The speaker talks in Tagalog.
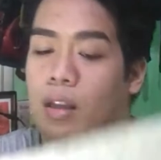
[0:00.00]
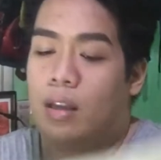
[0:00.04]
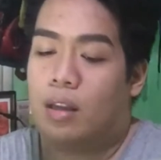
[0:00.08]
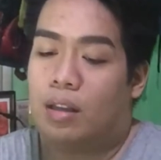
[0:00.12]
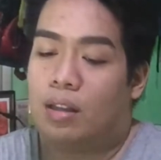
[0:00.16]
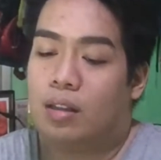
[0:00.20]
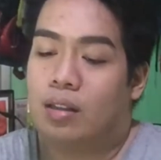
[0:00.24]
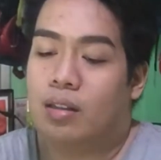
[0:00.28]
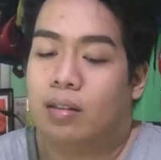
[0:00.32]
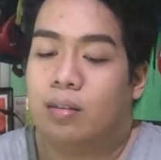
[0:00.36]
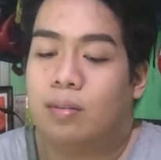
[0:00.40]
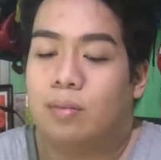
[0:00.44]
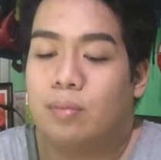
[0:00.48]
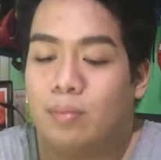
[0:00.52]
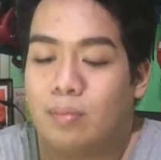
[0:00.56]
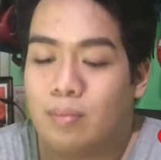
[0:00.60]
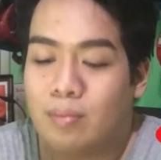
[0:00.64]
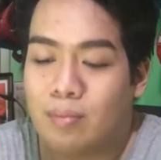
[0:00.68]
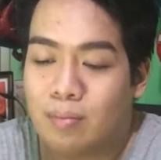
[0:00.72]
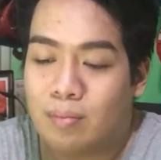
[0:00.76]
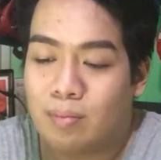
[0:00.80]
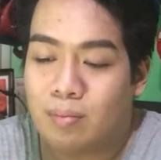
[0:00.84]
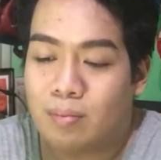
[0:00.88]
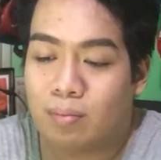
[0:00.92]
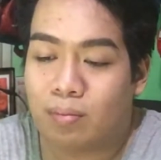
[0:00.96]
And
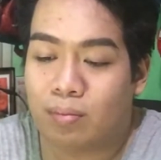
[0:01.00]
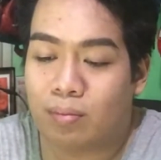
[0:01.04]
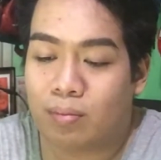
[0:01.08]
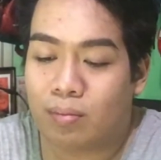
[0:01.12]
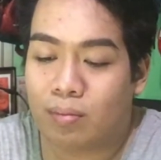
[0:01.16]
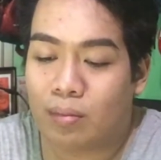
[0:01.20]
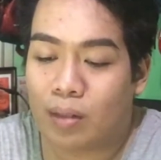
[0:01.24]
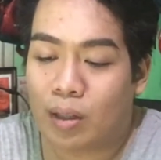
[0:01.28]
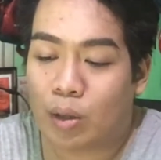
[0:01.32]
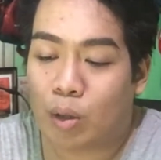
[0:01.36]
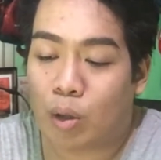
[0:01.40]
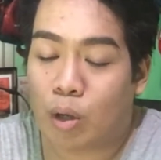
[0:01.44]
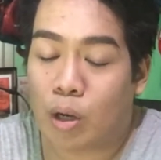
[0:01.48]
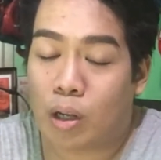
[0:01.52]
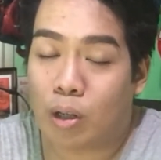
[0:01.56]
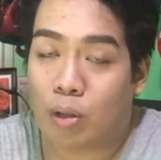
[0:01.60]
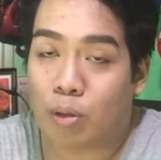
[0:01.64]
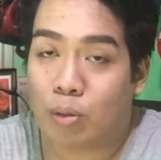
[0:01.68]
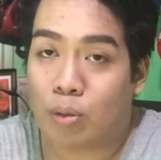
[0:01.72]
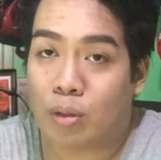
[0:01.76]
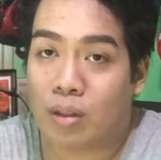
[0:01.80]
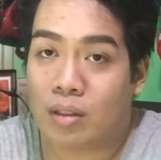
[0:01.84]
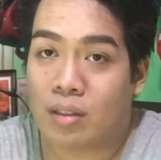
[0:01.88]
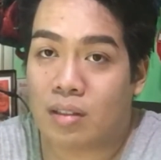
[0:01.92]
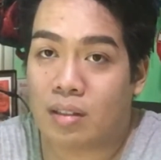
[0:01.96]
ito lang
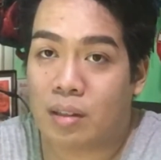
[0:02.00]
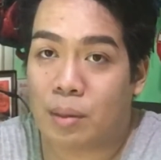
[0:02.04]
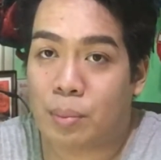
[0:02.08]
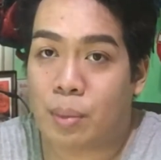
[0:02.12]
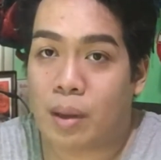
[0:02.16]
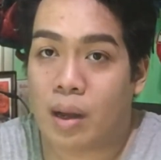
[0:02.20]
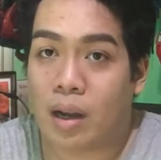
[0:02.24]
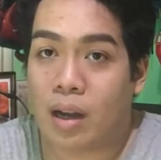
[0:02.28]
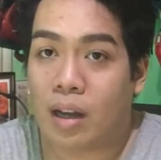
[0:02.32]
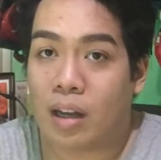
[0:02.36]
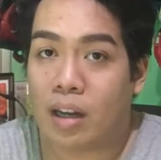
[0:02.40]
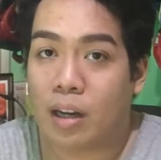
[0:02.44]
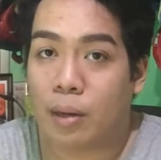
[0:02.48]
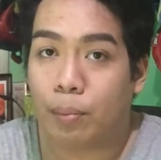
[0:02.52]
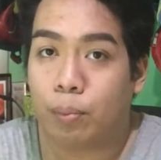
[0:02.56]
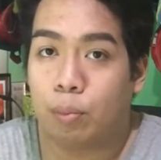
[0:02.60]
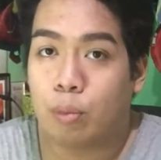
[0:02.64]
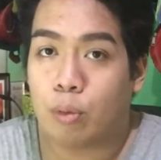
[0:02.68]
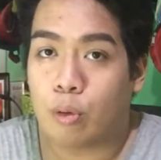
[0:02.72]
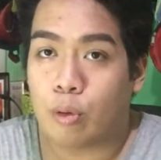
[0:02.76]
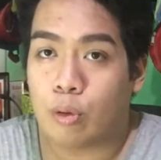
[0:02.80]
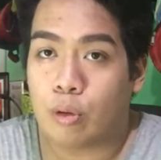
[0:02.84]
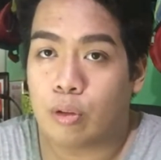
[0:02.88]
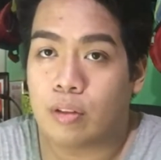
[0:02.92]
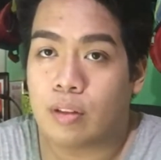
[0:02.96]
yung isa sa pangarap
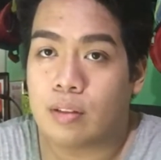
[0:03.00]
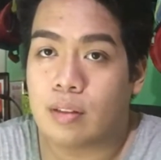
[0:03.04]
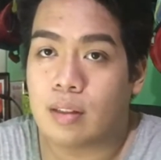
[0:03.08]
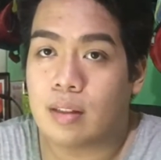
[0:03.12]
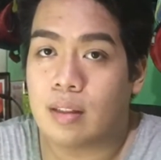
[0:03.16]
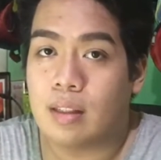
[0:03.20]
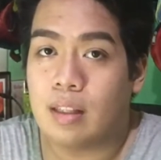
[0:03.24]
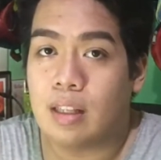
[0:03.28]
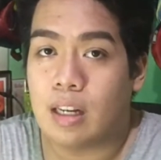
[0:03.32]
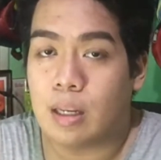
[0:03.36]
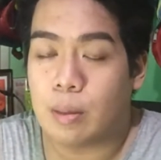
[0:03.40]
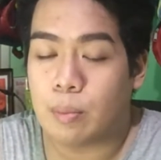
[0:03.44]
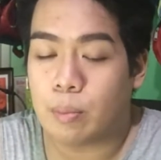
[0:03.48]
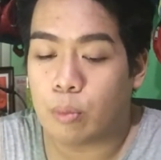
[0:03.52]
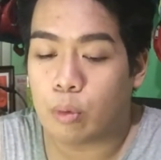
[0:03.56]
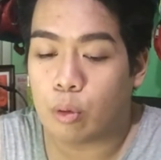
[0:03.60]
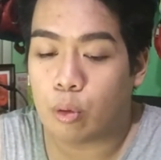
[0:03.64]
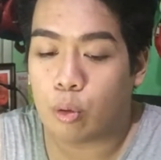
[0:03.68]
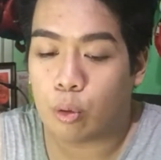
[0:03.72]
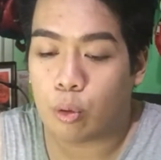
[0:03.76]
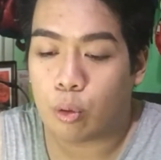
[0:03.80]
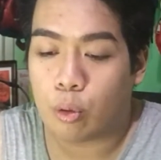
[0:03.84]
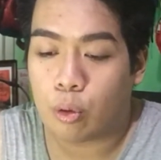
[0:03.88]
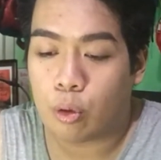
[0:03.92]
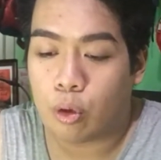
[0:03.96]
ko, sa dream
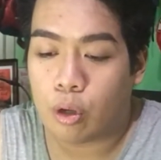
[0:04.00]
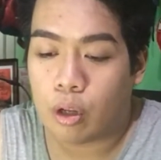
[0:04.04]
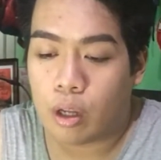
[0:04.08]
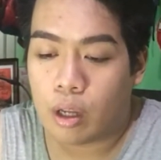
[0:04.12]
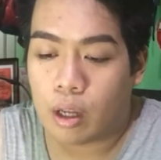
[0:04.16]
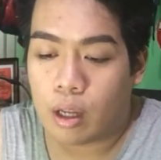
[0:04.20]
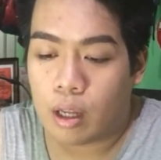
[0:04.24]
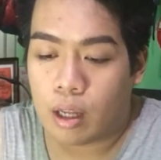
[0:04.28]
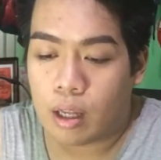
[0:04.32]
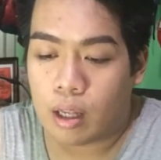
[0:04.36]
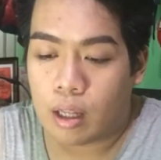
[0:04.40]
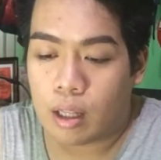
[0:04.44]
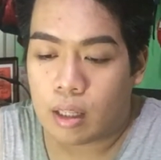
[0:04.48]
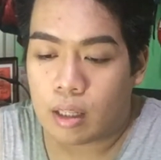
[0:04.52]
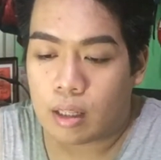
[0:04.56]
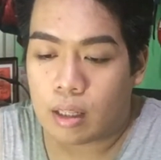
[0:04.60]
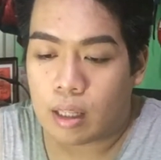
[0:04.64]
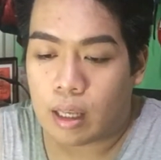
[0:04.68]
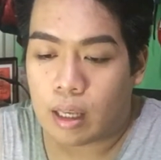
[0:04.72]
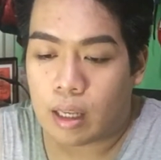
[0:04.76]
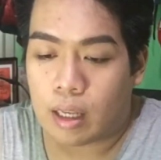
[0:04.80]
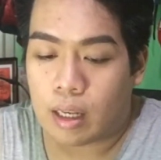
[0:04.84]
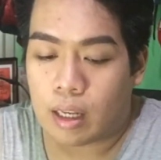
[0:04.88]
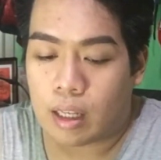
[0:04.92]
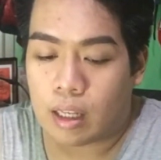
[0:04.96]
ko.
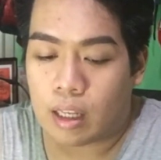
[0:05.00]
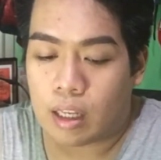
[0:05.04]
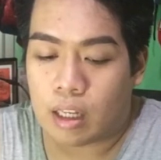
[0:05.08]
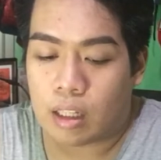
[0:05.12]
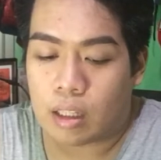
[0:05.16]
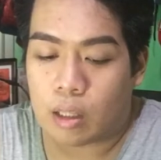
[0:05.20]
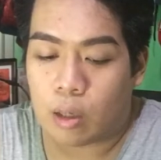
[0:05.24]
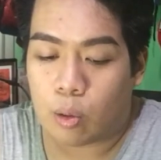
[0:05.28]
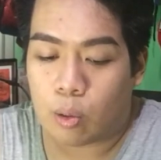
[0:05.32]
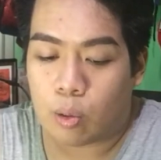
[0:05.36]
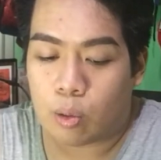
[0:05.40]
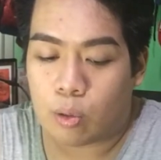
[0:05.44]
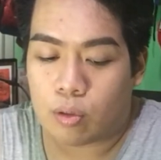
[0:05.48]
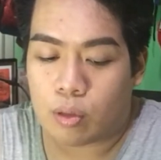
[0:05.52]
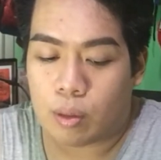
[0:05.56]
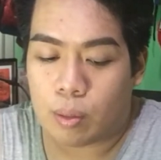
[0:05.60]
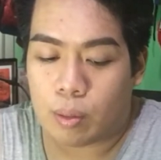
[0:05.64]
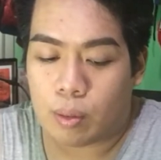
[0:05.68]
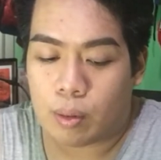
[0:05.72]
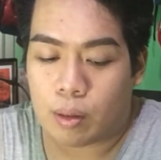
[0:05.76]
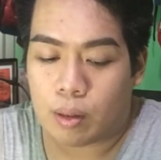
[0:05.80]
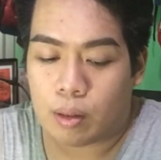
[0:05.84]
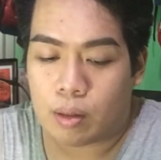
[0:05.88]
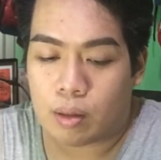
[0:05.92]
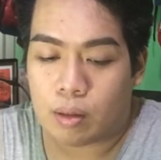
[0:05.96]
Dahil nakikita ko to sa
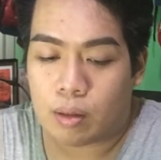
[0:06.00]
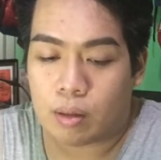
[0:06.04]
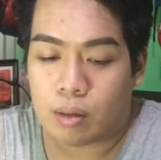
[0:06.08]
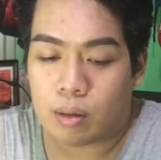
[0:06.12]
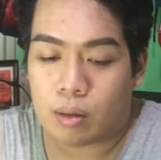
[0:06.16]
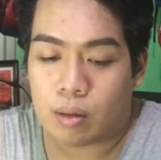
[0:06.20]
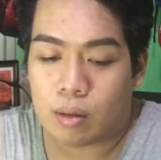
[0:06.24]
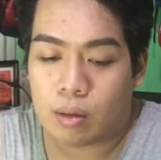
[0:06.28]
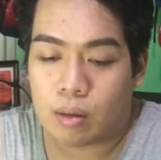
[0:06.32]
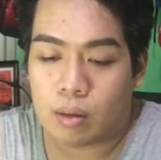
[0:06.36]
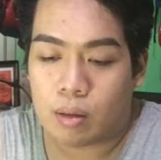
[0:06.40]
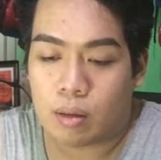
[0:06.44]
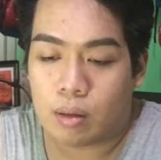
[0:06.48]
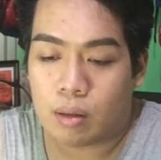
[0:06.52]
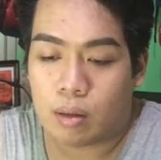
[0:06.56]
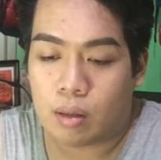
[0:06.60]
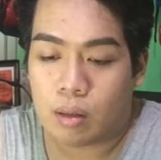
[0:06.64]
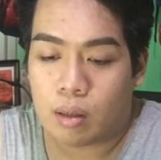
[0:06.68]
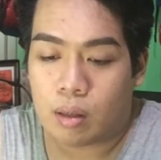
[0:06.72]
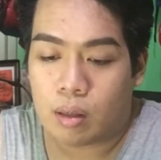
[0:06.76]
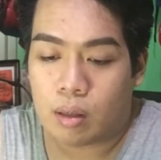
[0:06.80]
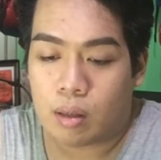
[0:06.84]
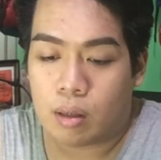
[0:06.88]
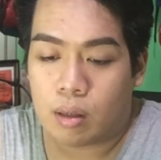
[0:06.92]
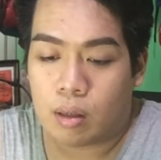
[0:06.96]
mga
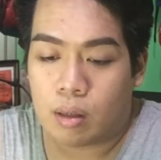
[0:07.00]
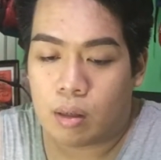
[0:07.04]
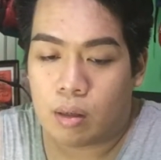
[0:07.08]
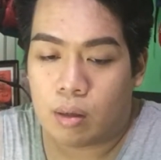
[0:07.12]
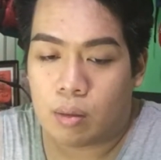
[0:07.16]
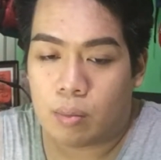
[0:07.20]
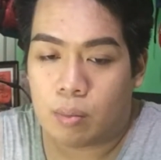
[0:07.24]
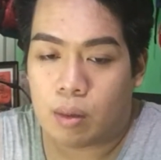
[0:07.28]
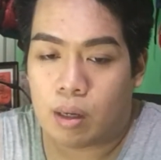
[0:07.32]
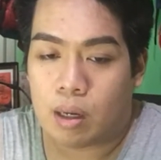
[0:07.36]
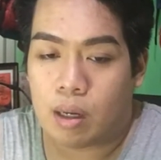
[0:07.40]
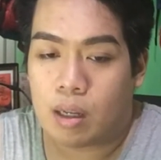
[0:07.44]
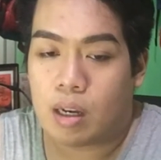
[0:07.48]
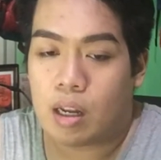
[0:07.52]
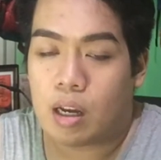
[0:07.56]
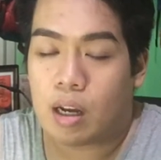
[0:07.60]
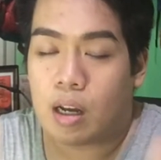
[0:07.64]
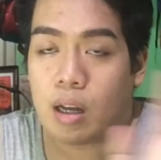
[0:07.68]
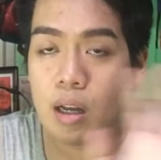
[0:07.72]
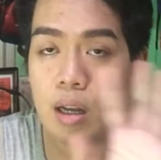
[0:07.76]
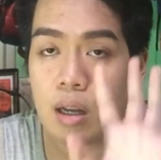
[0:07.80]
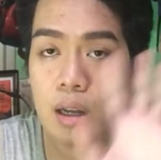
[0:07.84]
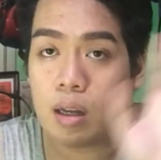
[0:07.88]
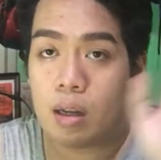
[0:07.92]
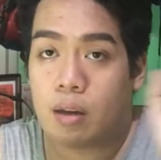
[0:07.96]
mga
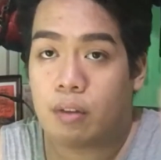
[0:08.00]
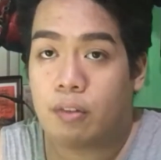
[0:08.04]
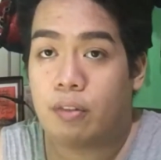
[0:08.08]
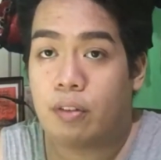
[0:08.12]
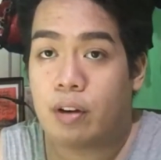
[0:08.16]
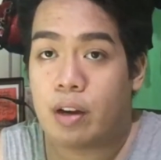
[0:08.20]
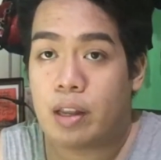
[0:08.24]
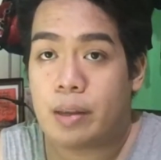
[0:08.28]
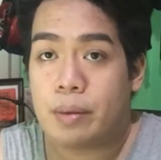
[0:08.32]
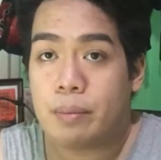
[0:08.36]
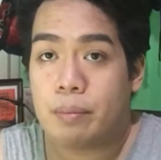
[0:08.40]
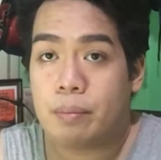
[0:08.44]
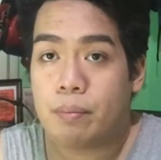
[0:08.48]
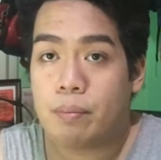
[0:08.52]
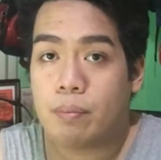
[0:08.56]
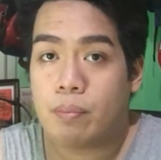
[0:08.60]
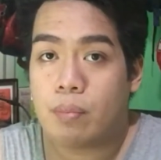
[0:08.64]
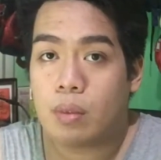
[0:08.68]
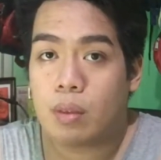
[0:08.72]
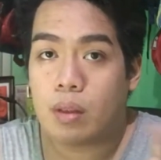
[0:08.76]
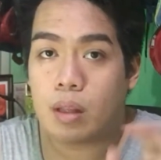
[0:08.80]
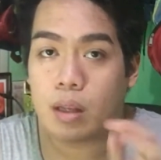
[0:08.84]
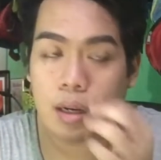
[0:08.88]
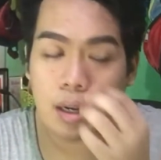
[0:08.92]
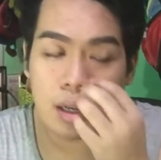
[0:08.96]
naka-frame
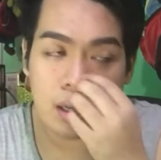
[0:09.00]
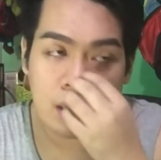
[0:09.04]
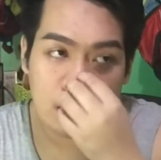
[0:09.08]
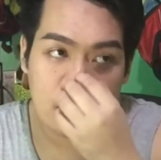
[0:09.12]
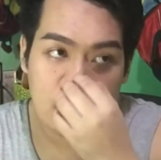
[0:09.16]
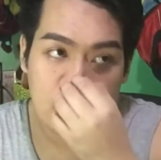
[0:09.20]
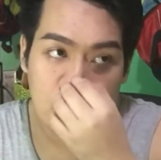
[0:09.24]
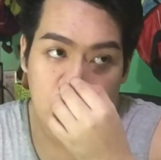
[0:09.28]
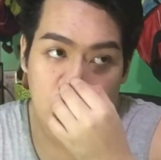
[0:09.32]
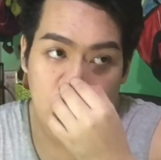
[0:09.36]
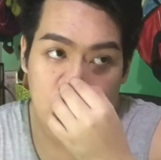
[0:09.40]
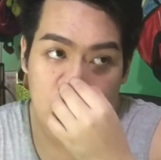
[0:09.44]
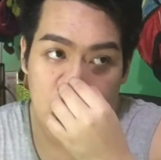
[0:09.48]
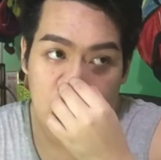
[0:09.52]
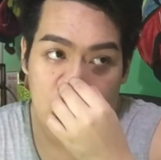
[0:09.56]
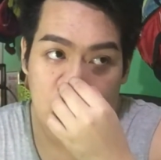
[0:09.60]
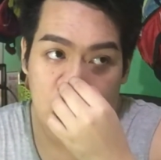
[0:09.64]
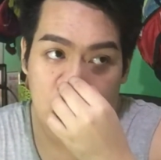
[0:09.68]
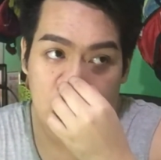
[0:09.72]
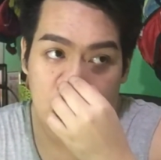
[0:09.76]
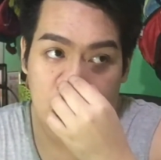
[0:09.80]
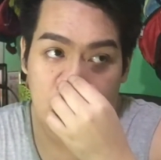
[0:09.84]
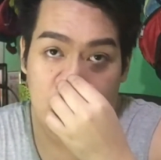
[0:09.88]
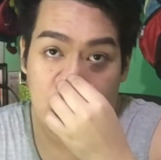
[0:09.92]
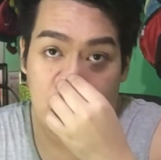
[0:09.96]
na nakuan
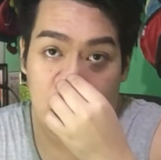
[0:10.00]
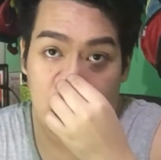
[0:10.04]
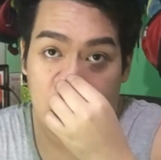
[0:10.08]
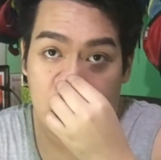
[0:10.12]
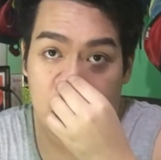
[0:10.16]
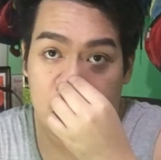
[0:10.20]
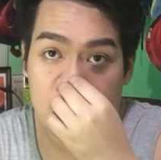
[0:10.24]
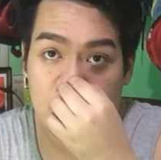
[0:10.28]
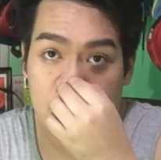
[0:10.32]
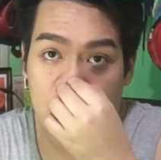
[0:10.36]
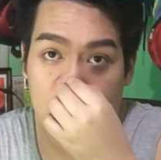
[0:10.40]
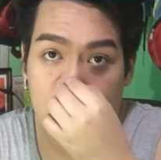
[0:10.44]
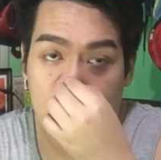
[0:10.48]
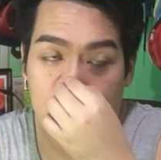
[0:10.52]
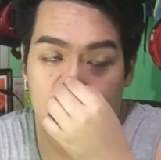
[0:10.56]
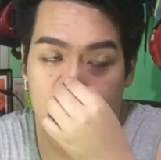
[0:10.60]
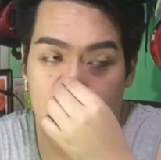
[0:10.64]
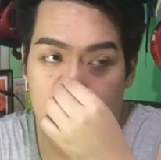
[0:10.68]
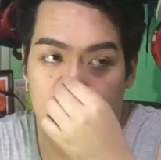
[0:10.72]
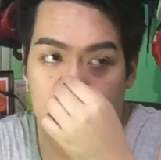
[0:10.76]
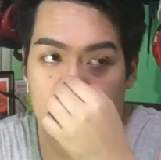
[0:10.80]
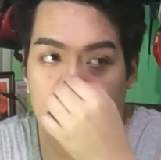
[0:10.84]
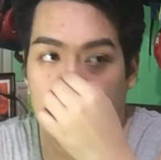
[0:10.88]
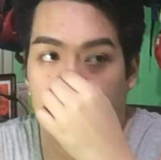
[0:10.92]
ng parents ko.